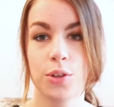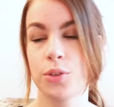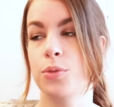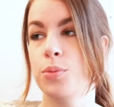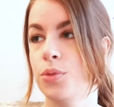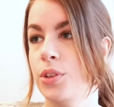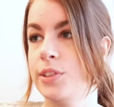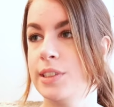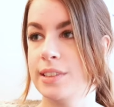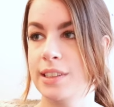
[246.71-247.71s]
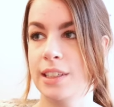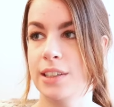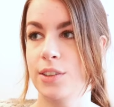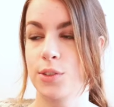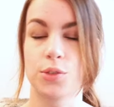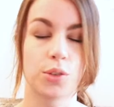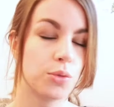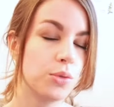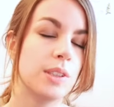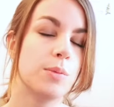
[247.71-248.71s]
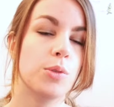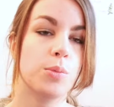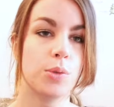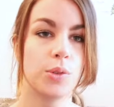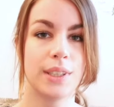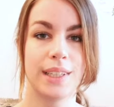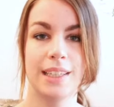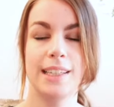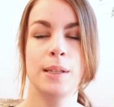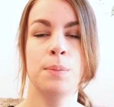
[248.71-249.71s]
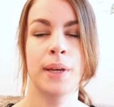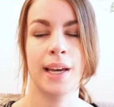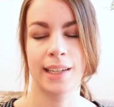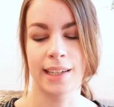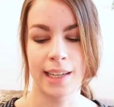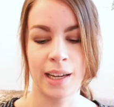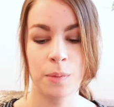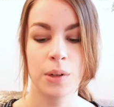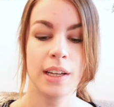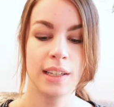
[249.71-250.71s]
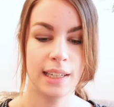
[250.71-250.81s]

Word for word: que vous pouvez utiliser euh, sur tout type de peau qui est hyper agréable.